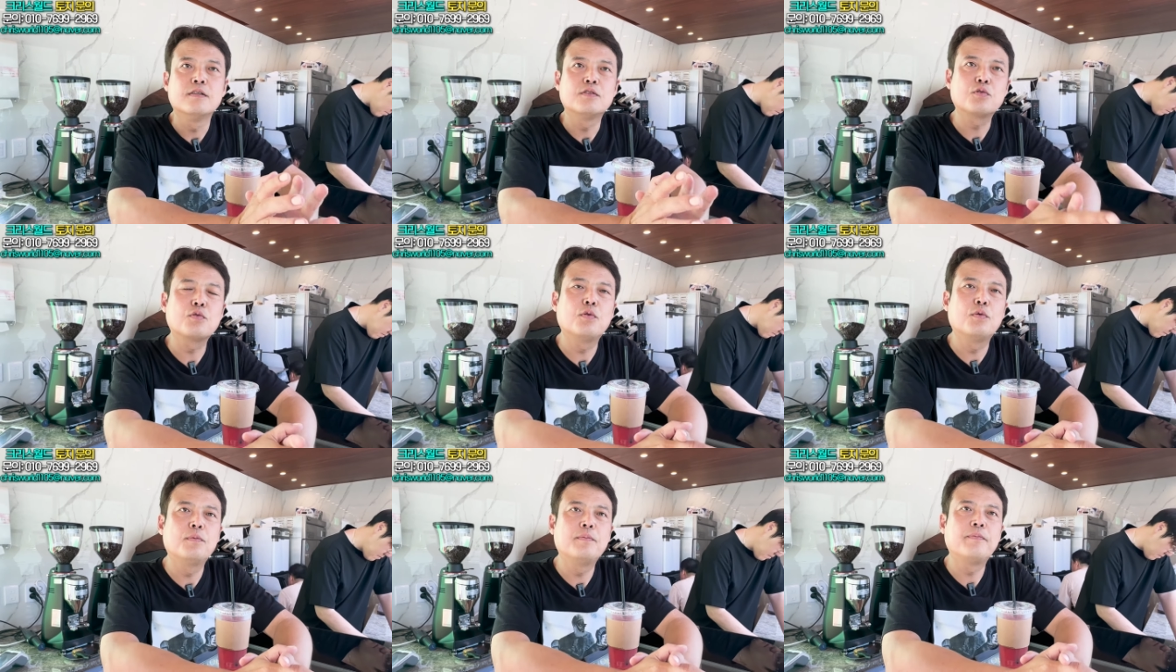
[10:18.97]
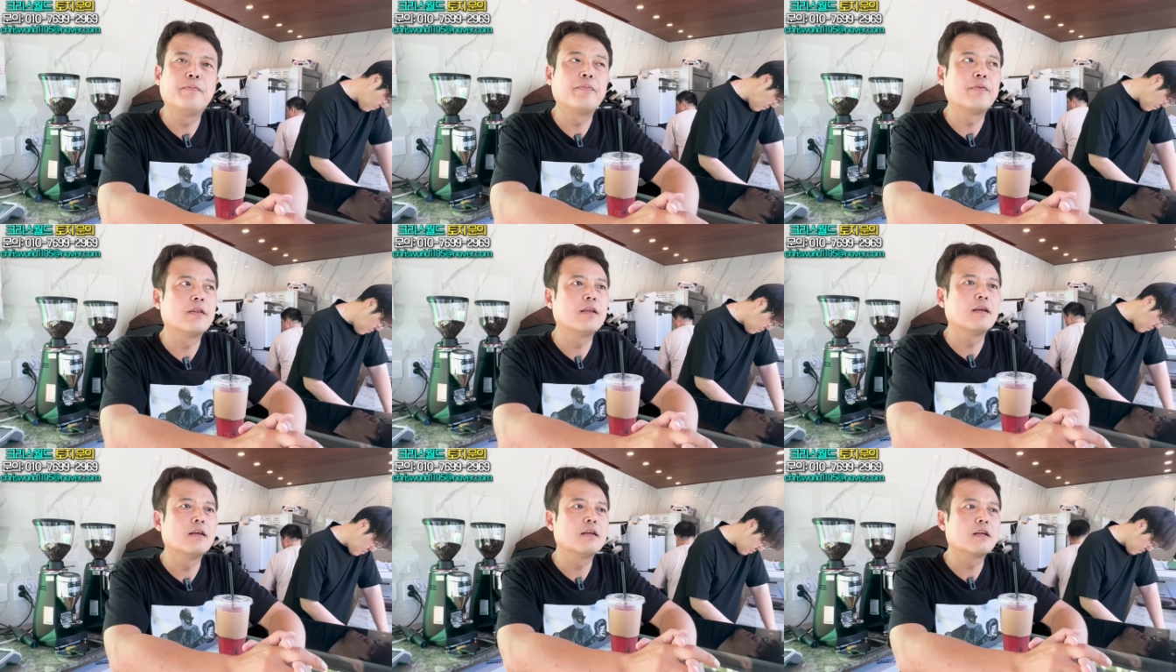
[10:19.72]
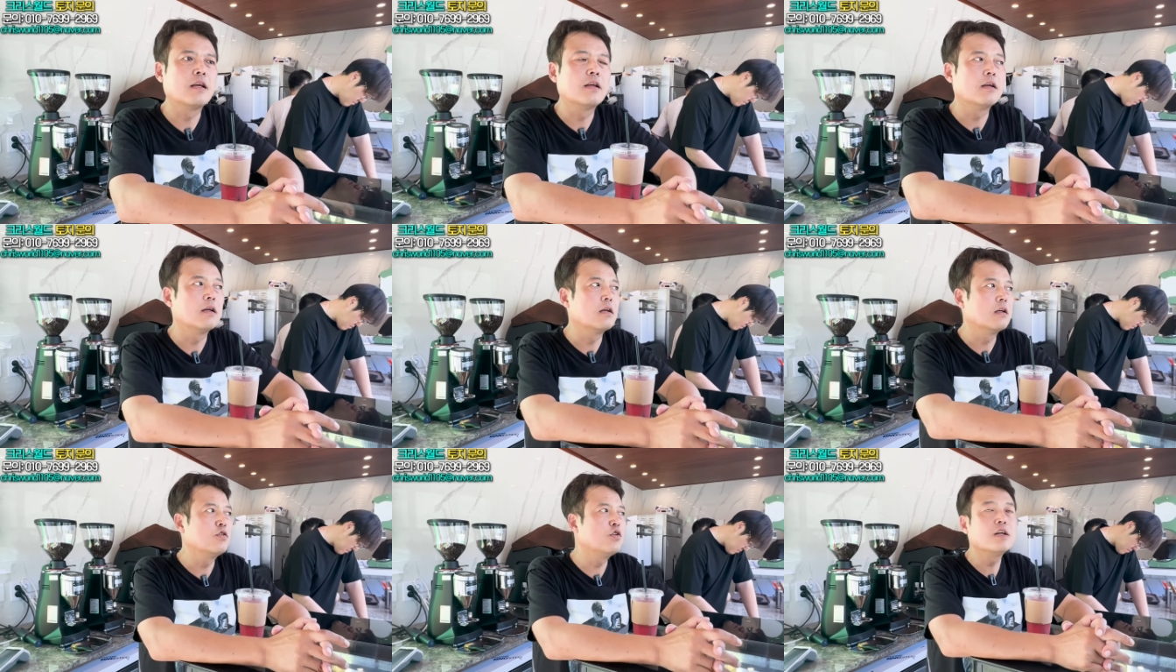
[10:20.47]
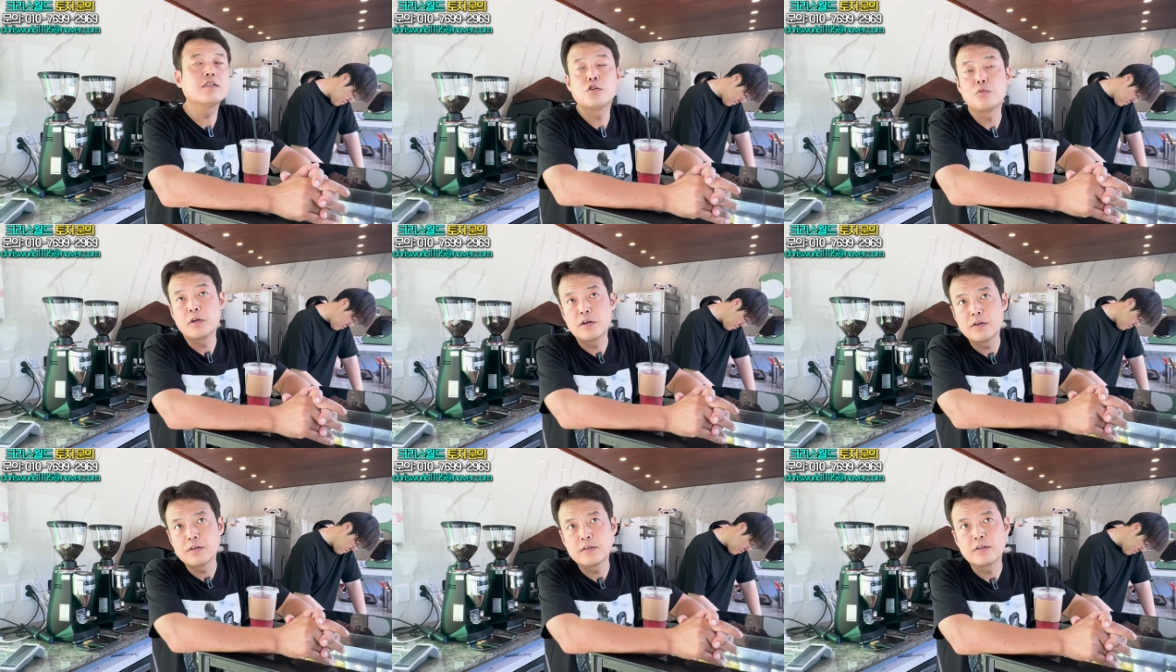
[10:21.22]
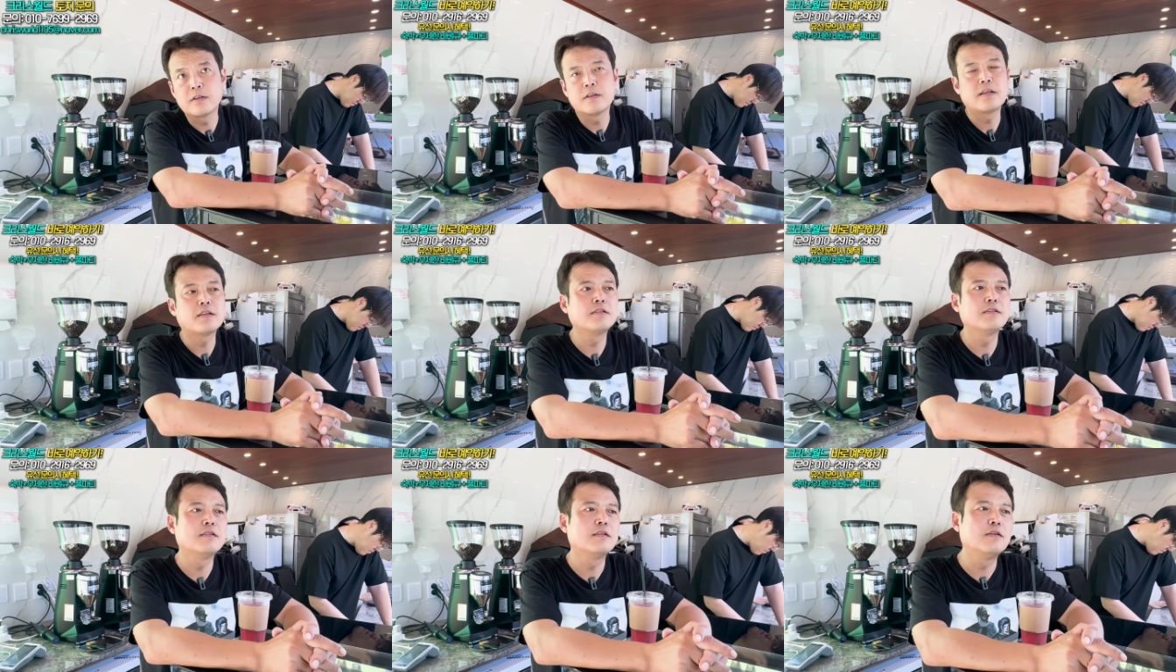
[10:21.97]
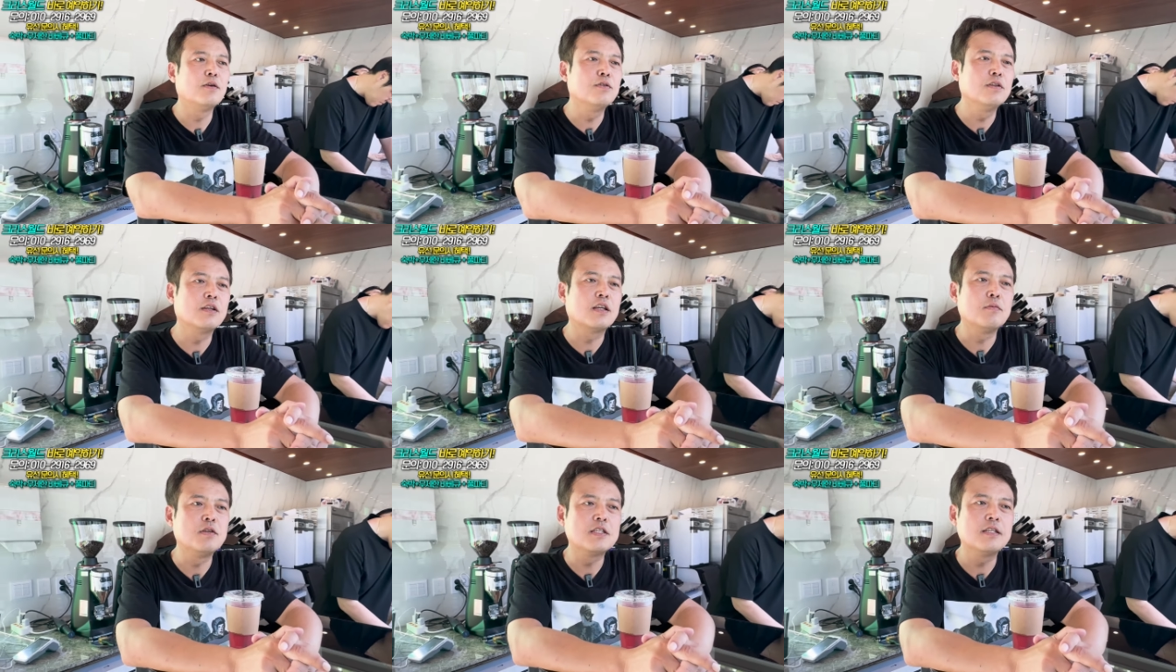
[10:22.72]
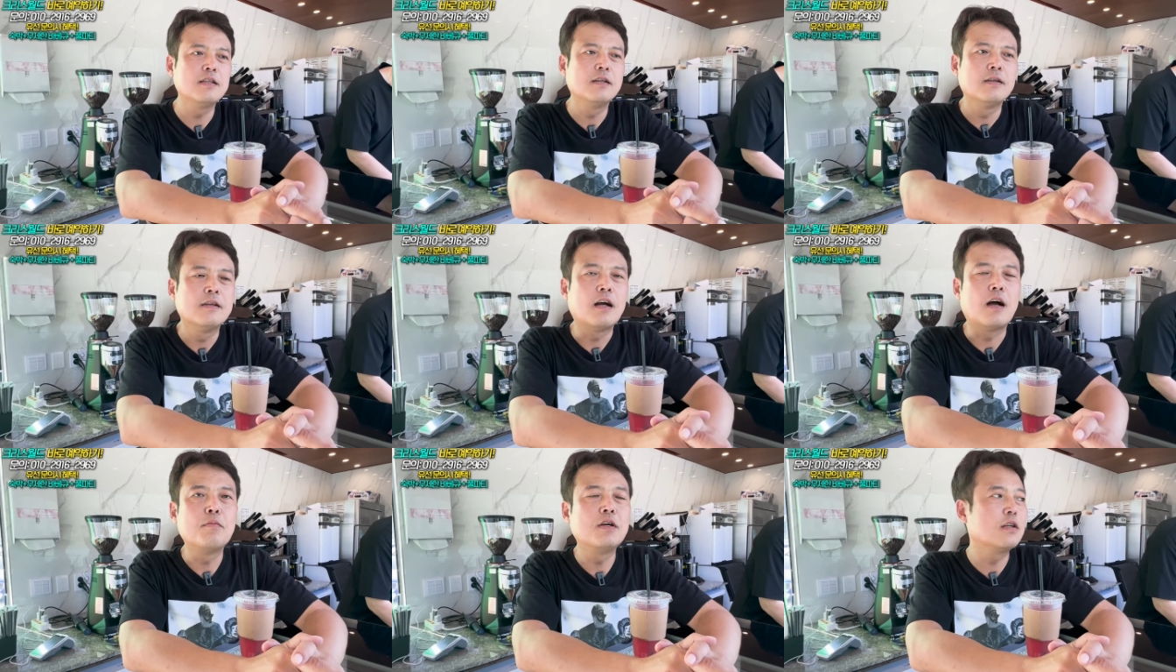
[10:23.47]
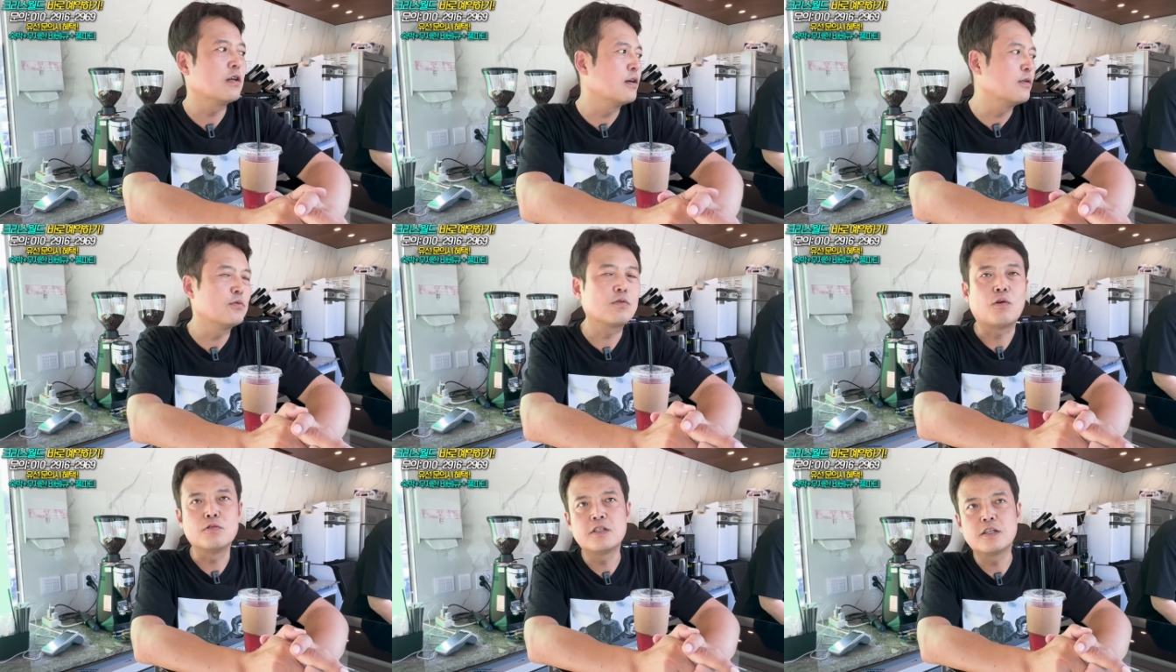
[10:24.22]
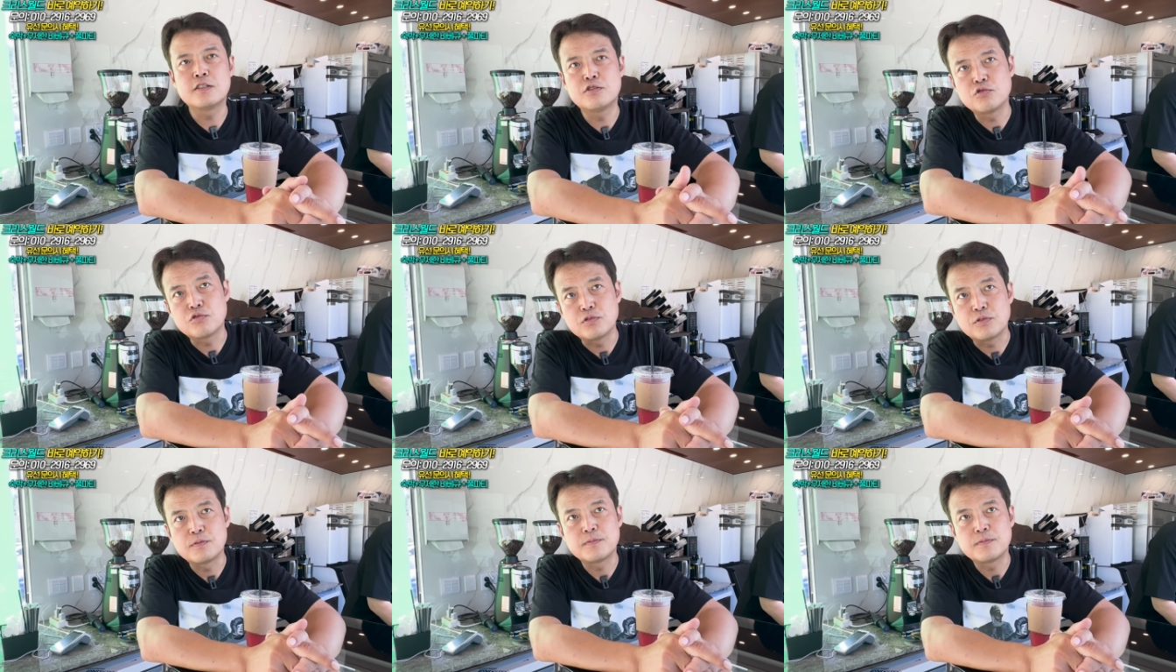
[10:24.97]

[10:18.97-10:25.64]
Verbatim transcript: 조금 이렇게 휴양지에 오면 사실은 이런 느낌이지, 아메리카노도 거지같이 주고,